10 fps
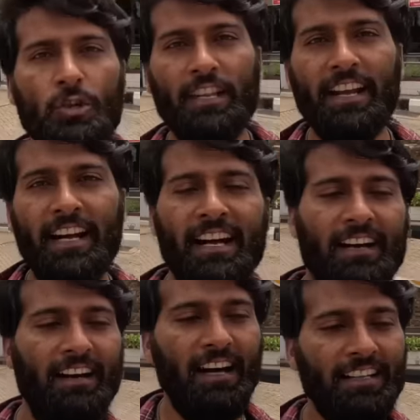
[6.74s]
तो देखा
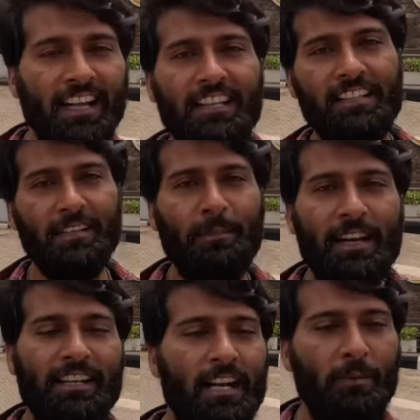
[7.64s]
आधा लीटर
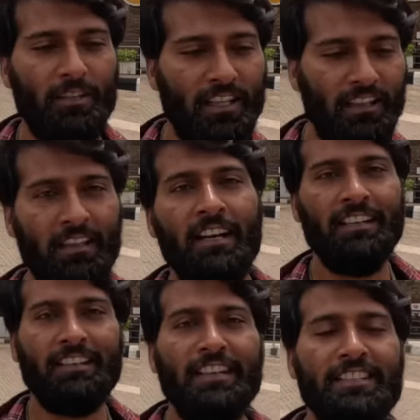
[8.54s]
पानी का बोतल
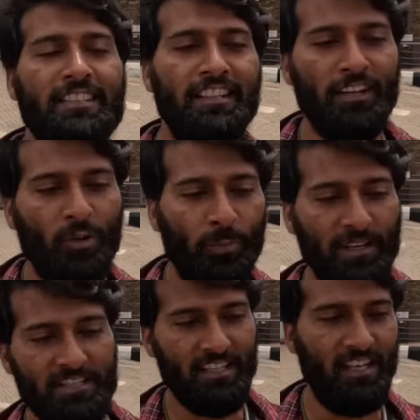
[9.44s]
तीस इंडियन रुपीज